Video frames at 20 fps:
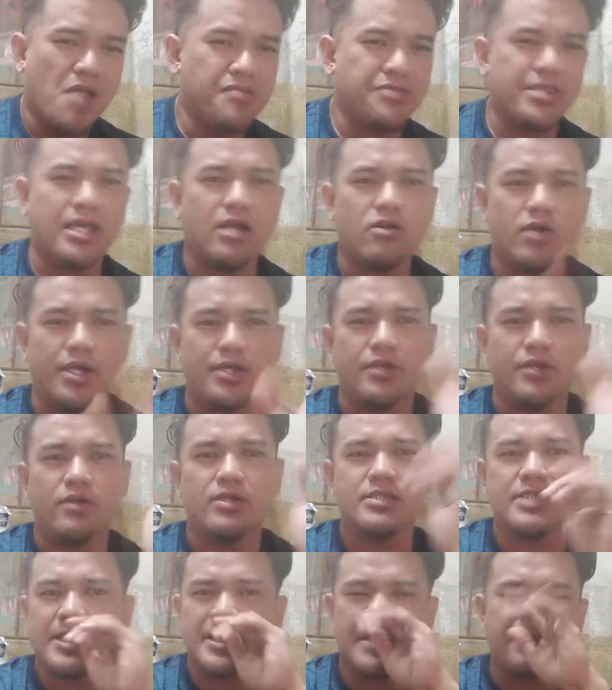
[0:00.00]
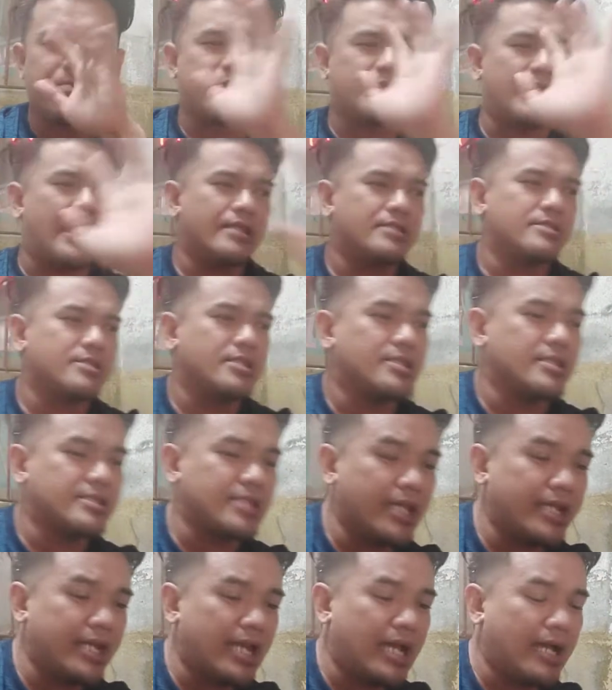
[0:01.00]
Hindi ako ano, kasi siyempre nakakintindi
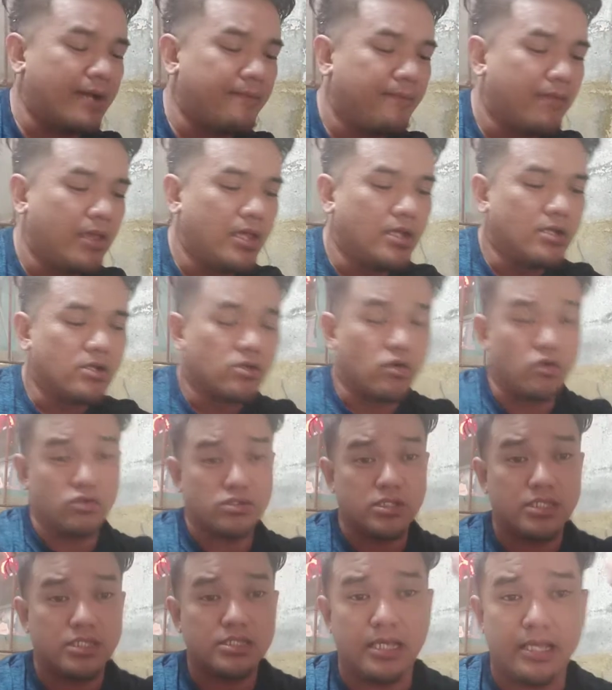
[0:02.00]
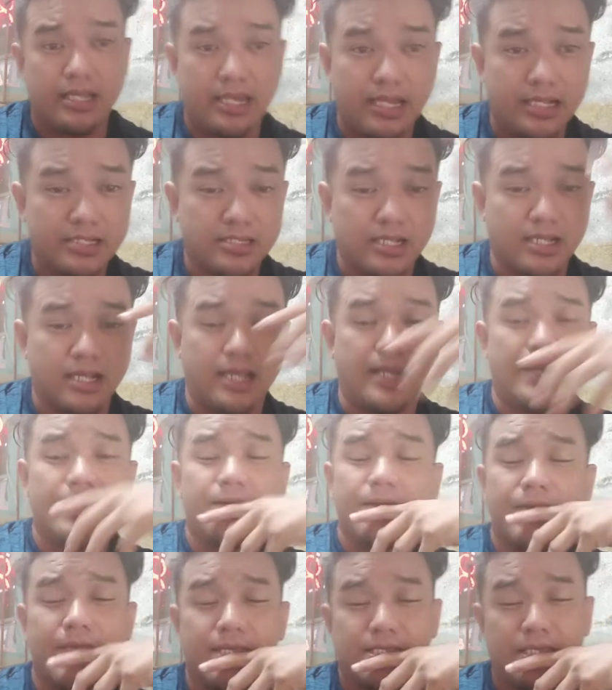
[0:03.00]
tayo ng konti sa electrical,
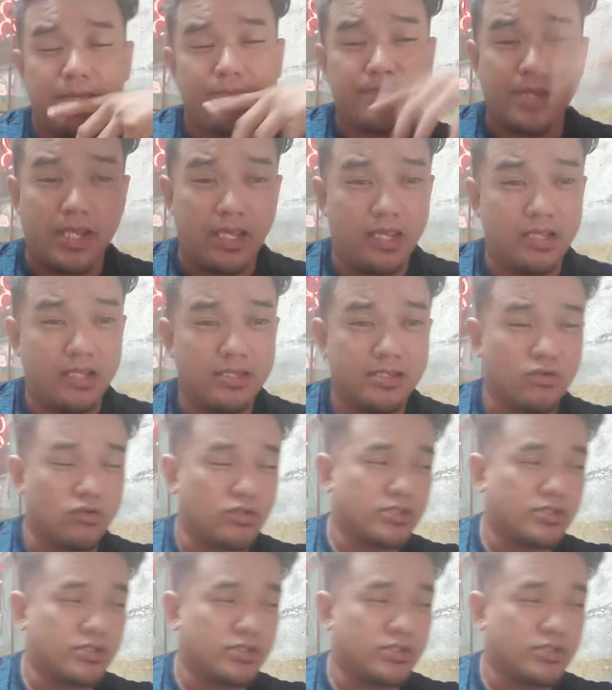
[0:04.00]
eh siyempre, eh, course